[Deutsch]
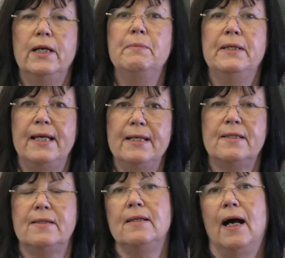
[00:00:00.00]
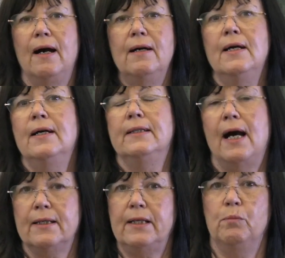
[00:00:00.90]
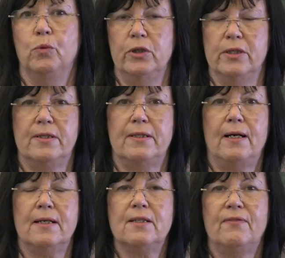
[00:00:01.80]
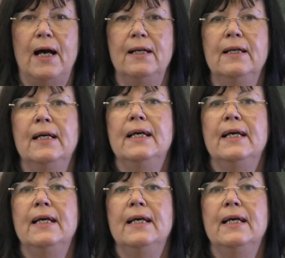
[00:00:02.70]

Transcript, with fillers: im nächsten Jahr nach der Bundestagswahl